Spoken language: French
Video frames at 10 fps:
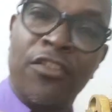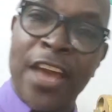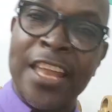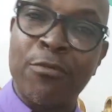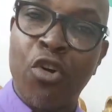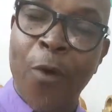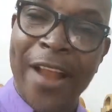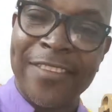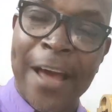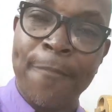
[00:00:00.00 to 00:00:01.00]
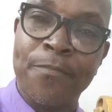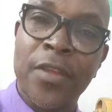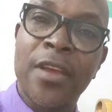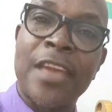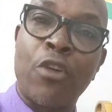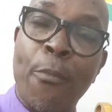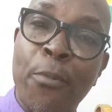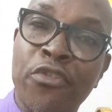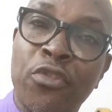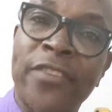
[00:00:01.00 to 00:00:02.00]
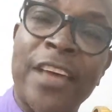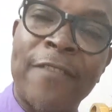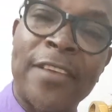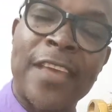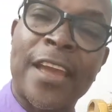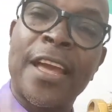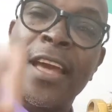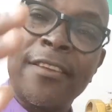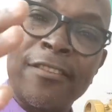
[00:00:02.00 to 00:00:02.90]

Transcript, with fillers: J'ai un numéro WhatsApp qui est le plus 225